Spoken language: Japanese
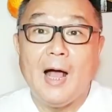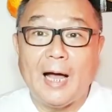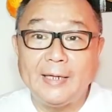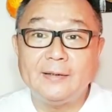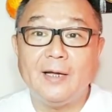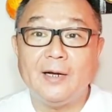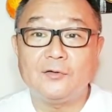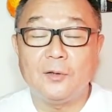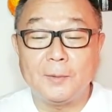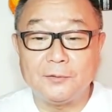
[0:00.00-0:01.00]
はい、大
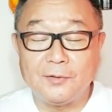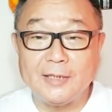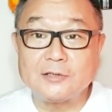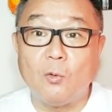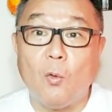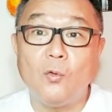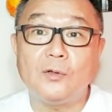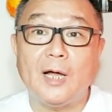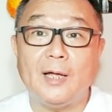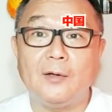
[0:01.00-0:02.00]
楽の窓です。今
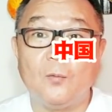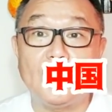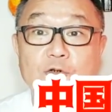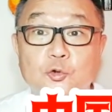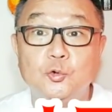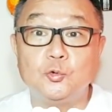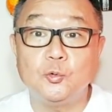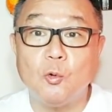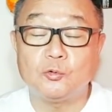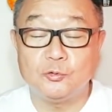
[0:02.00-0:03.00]
回は中
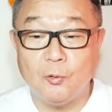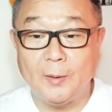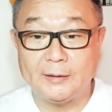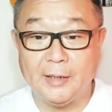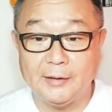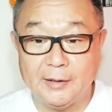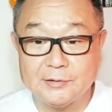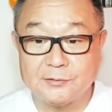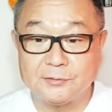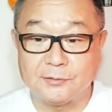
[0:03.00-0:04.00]
国の話題で
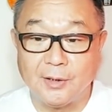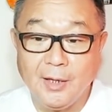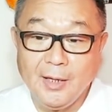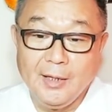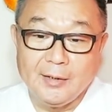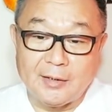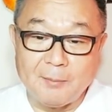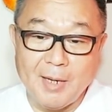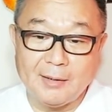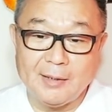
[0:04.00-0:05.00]
す。
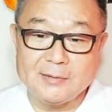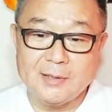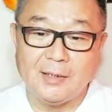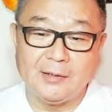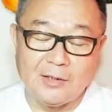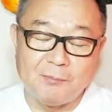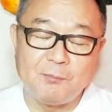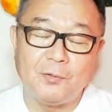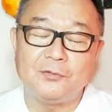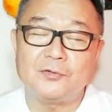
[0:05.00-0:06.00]
今現在日
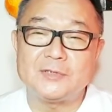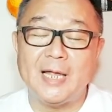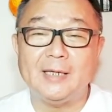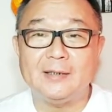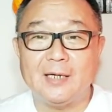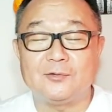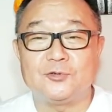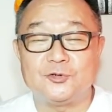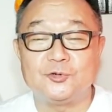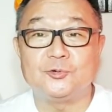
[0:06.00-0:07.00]
本の尖閣
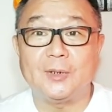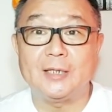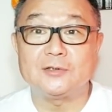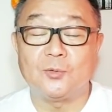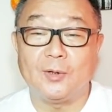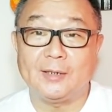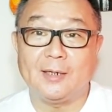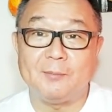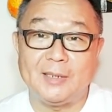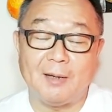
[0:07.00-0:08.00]
周辺それか
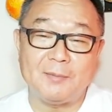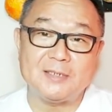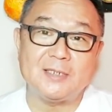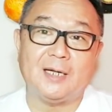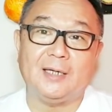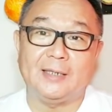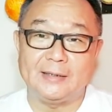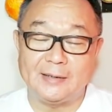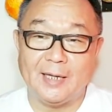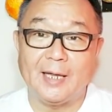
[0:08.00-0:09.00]
ら南シナ海
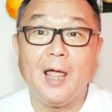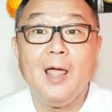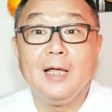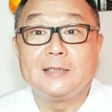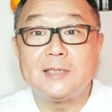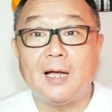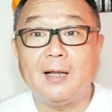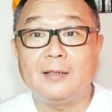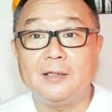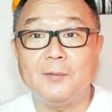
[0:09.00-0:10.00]
一帯さ
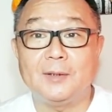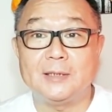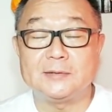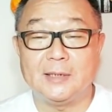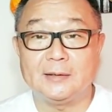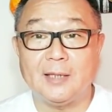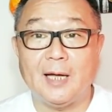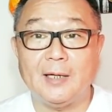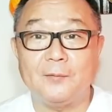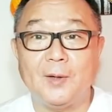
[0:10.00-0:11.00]
らにはですね
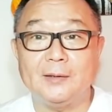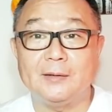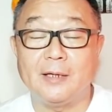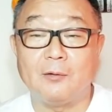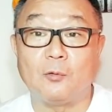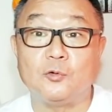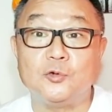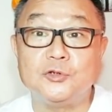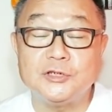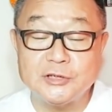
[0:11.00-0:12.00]
台湾での
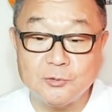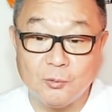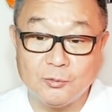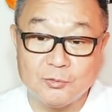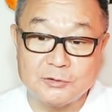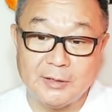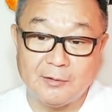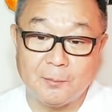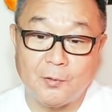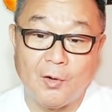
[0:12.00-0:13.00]
軍事衝突な
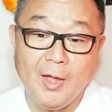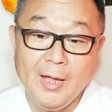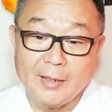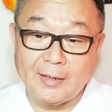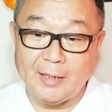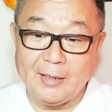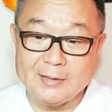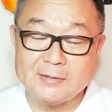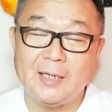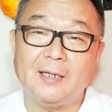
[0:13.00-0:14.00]
ども懸
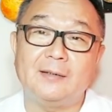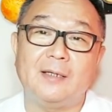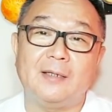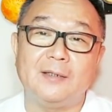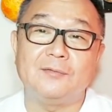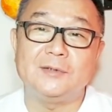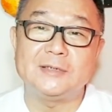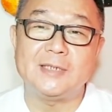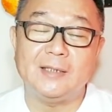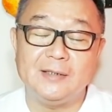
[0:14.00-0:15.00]
念されている
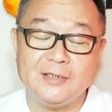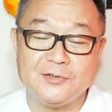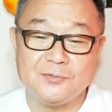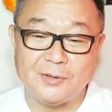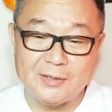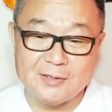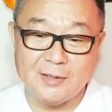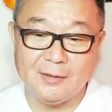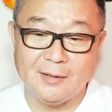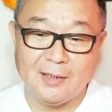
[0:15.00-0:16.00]
2021
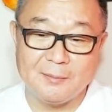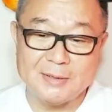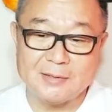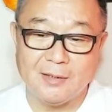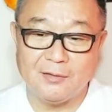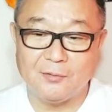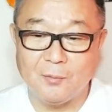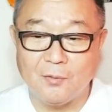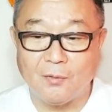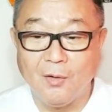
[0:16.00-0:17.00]
年でありますけれど
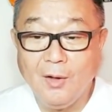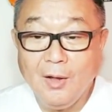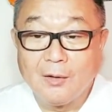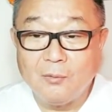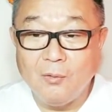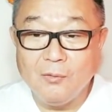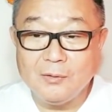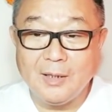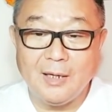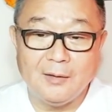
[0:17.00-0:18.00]
も今
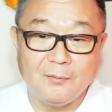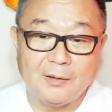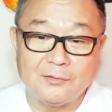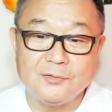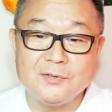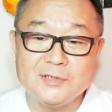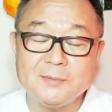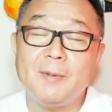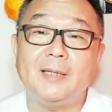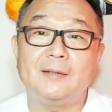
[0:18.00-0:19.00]
回は軍事
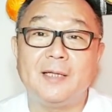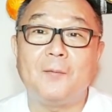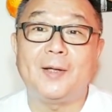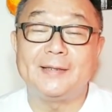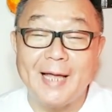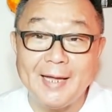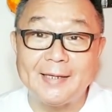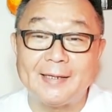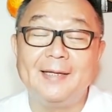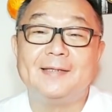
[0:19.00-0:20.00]
面ではな
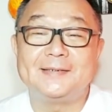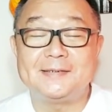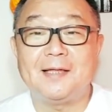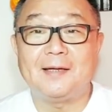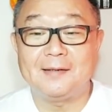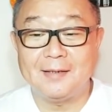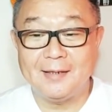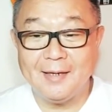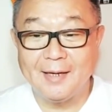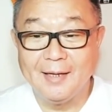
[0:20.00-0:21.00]
い視点か
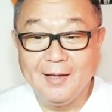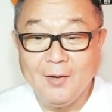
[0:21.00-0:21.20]
ら